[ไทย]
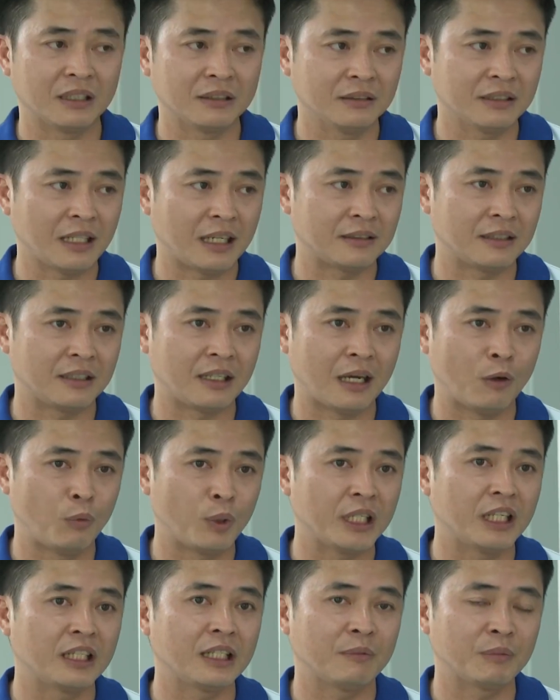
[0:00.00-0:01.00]
งศาสนาวั
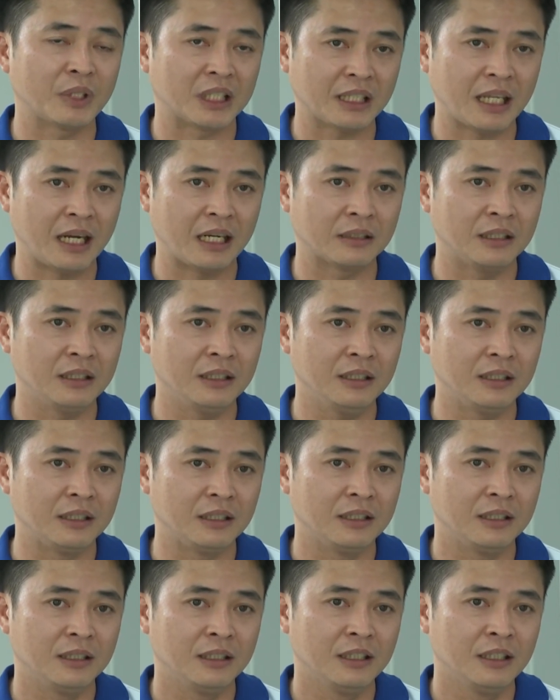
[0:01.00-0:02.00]
ฒนธรรมต่าง ๆที่
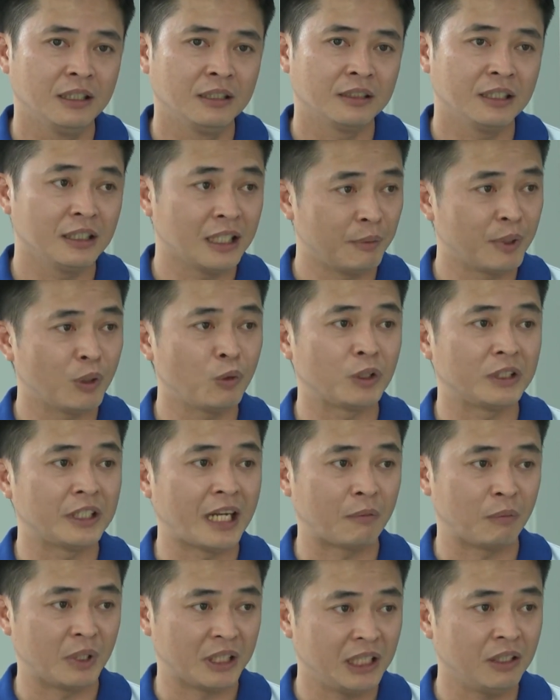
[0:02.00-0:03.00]
ที่ทำให้คนอ
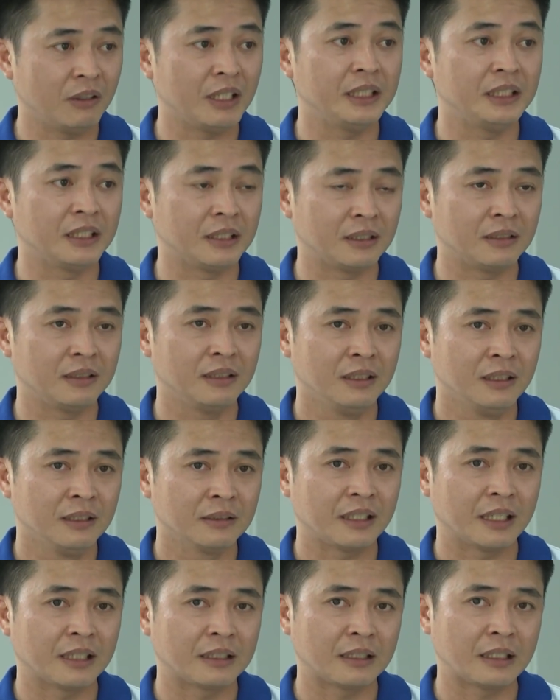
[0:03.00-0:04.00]
ยากมาเที่ยวได้เยอะ
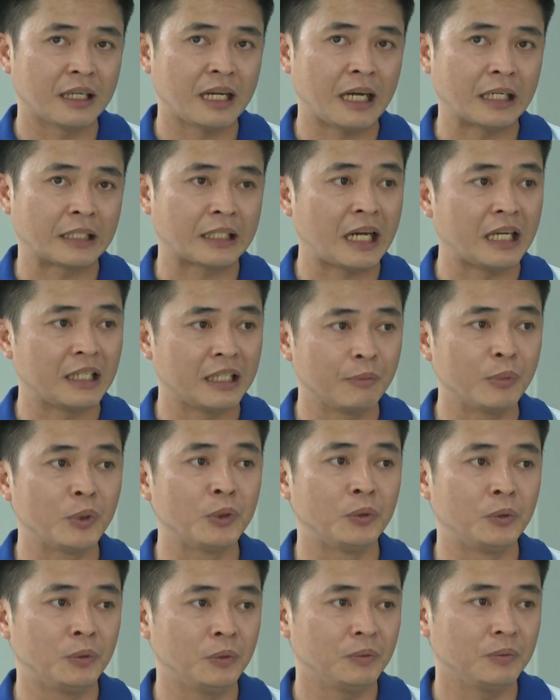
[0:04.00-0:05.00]
แต่ขาดการรับ
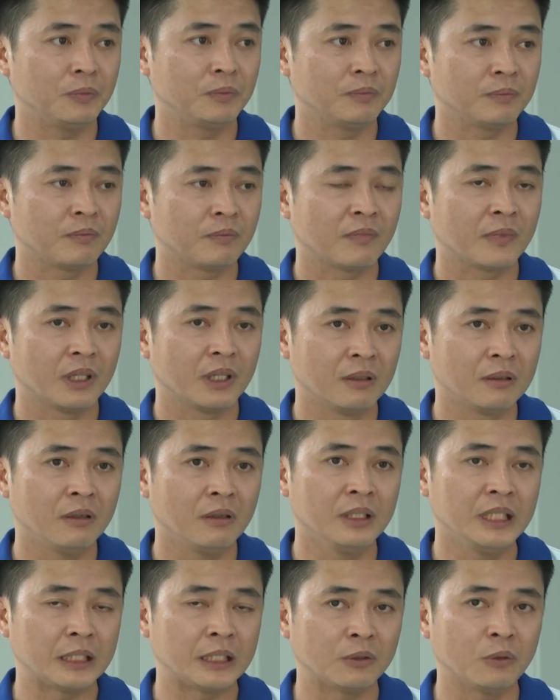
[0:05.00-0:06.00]
รู้ แล้วก็
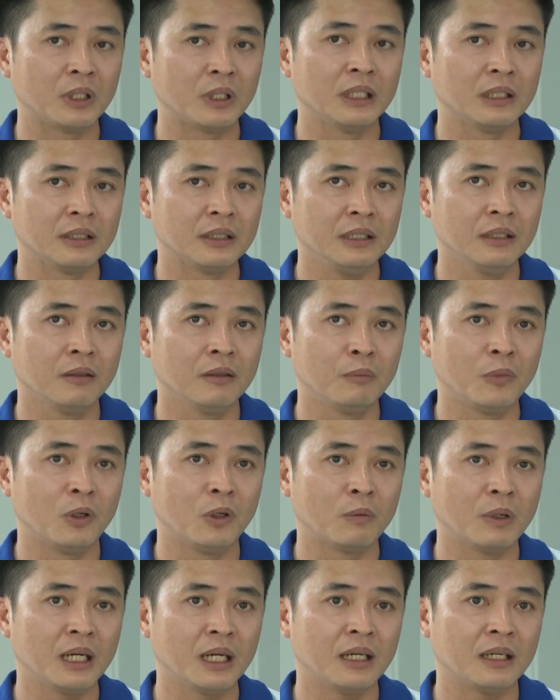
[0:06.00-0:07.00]
อีกตัวหนึ่งที่เรามอง
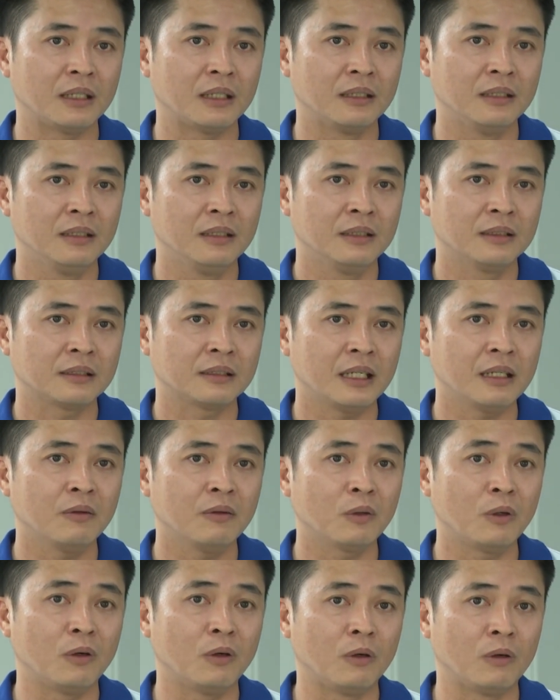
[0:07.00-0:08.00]
ว่า ถ้าเรา
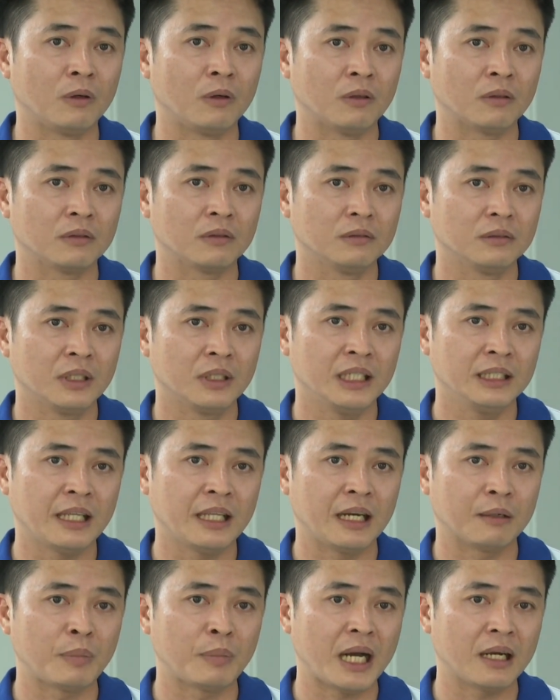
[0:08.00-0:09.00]
ขอให้
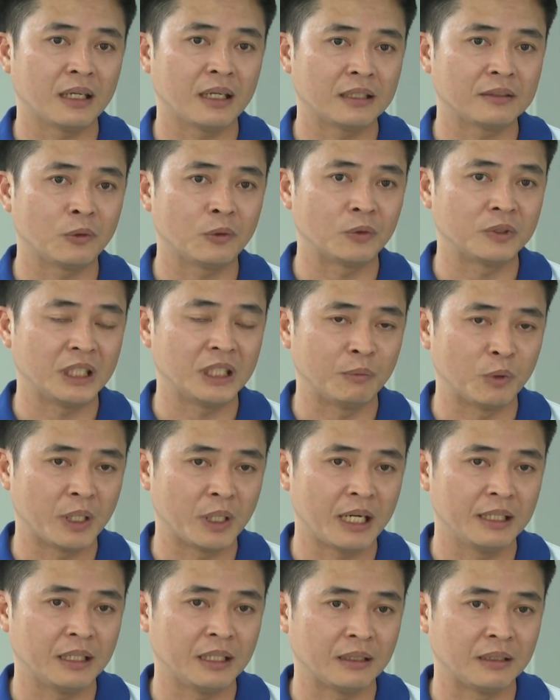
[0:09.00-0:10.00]
ทางภาครัฐส่งเสริมเรา
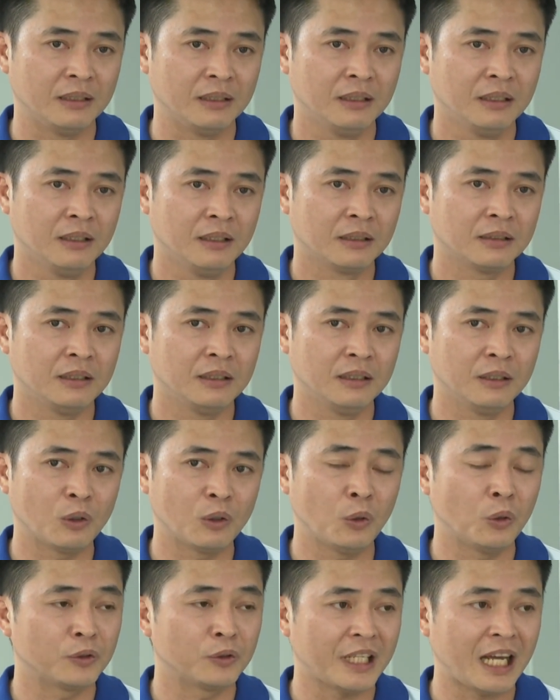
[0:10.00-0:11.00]
ได้เนี่ยคือ
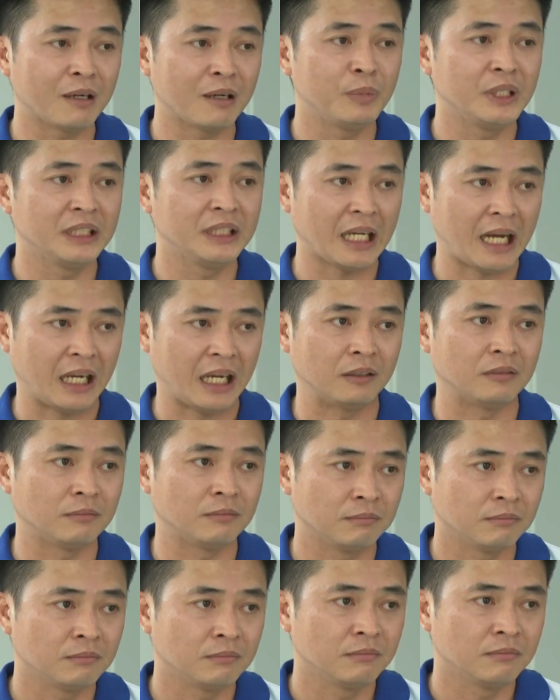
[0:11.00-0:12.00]
โครงสร้างพื้นฐาน
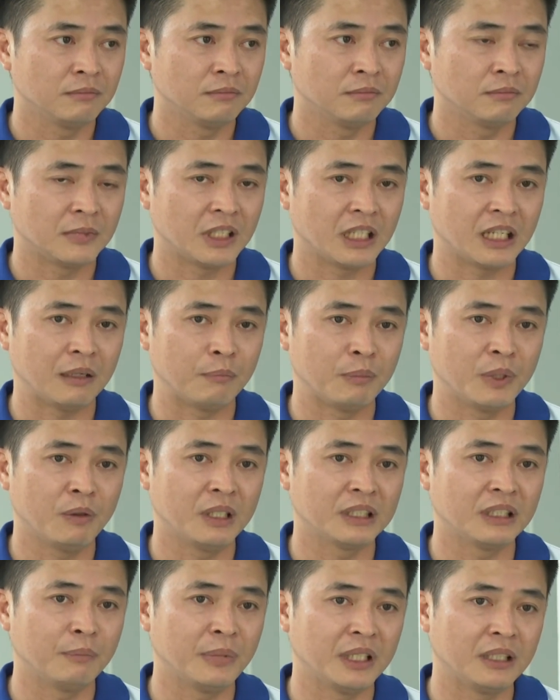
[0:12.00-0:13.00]
นะครับไม่
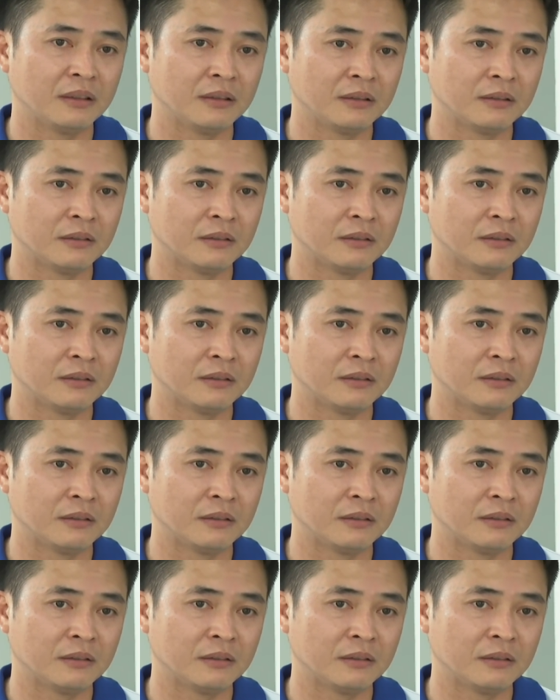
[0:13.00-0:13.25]
ว่าจะเป็น